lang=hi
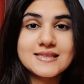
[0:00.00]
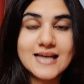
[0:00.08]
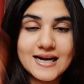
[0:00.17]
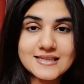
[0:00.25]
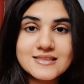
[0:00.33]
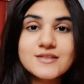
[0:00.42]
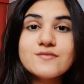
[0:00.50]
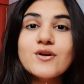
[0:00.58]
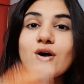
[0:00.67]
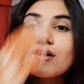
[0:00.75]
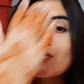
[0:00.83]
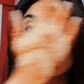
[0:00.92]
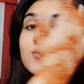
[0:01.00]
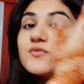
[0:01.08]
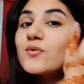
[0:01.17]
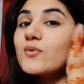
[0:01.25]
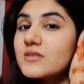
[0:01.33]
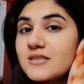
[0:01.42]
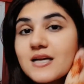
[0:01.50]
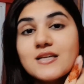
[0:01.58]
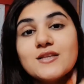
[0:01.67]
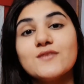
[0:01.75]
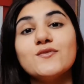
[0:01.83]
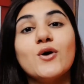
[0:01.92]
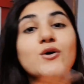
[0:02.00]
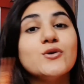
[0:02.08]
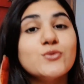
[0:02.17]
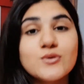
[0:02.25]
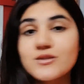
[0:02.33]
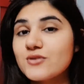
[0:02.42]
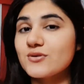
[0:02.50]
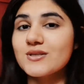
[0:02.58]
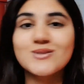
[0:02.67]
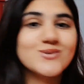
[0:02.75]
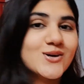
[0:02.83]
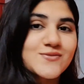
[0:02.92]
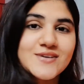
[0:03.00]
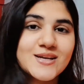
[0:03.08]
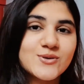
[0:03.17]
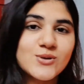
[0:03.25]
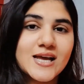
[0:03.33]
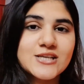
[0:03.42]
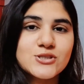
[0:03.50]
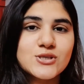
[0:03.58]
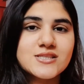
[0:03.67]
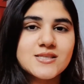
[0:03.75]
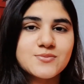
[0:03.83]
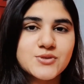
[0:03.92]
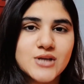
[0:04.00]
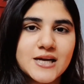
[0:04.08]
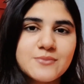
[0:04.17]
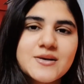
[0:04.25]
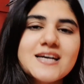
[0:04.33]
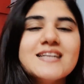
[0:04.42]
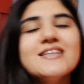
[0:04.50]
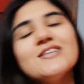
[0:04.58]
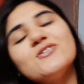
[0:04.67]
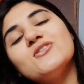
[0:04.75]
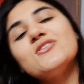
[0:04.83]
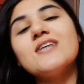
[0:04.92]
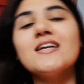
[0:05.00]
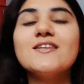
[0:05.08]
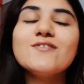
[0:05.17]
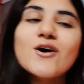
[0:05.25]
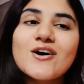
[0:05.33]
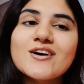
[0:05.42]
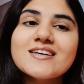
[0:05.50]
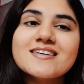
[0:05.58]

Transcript: दैट इन द ब्लॉग सो बिफोर स्टार्टिंग द ब्लॉग यू नो द ड्रिल डो नॉट फॉरगेट टू लाइक शेयर एंड सब्सक्राइब लेट्स जस्ट स्टार्ट द ब्लॉग